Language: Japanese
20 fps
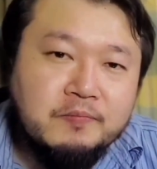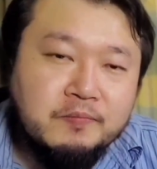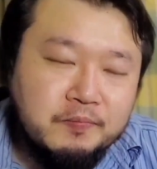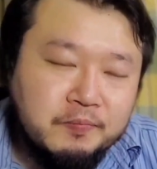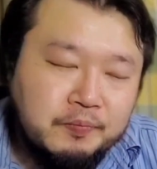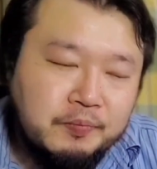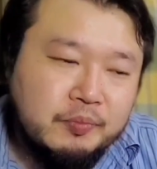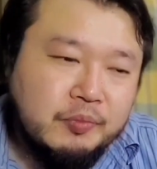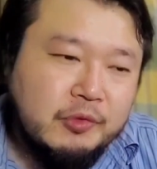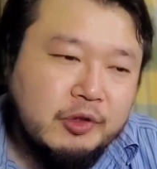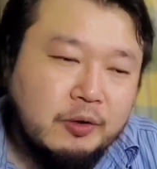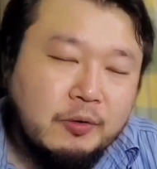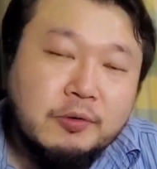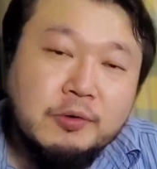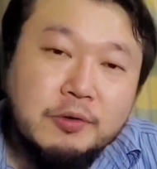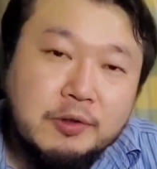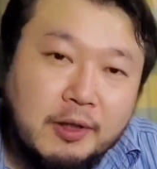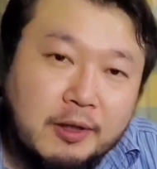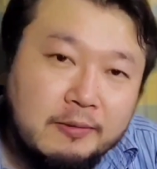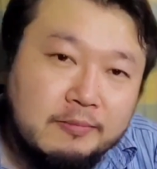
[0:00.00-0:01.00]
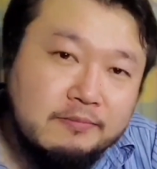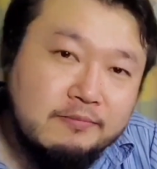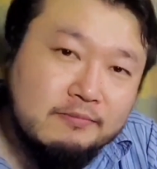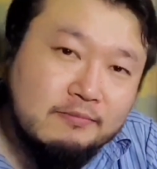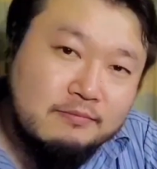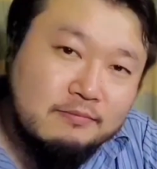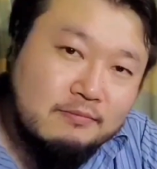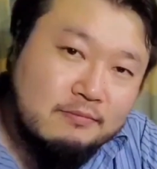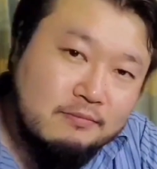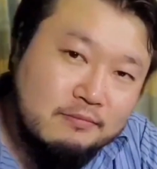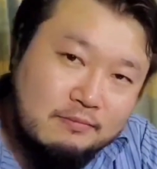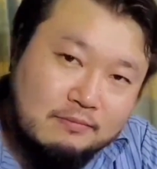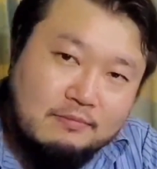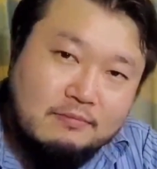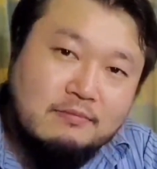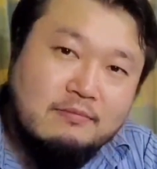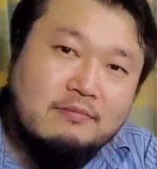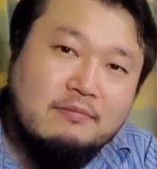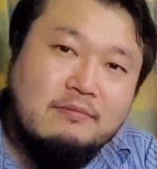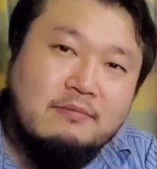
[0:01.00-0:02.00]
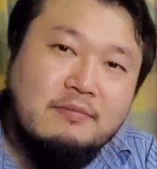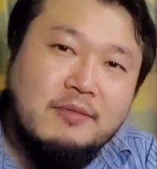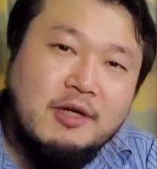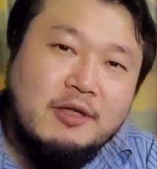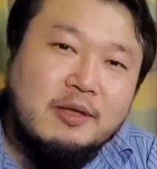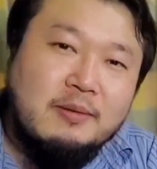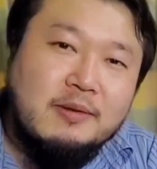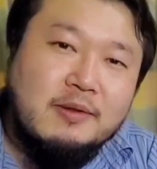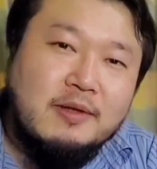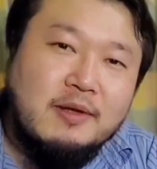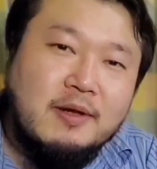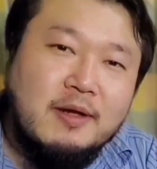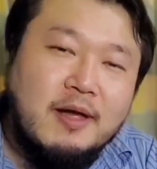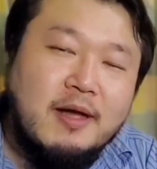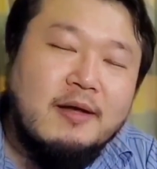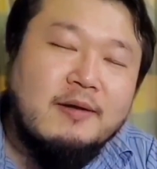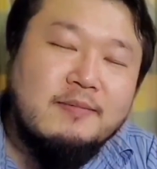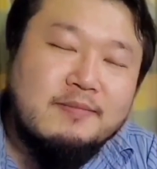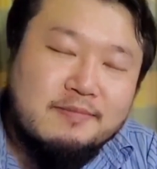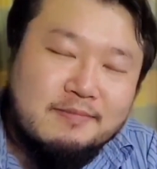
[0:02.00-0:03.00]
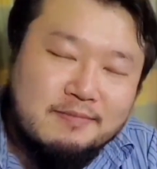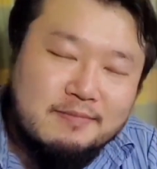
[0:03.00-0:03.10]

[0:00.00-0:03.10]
うん。ということで、また見てな。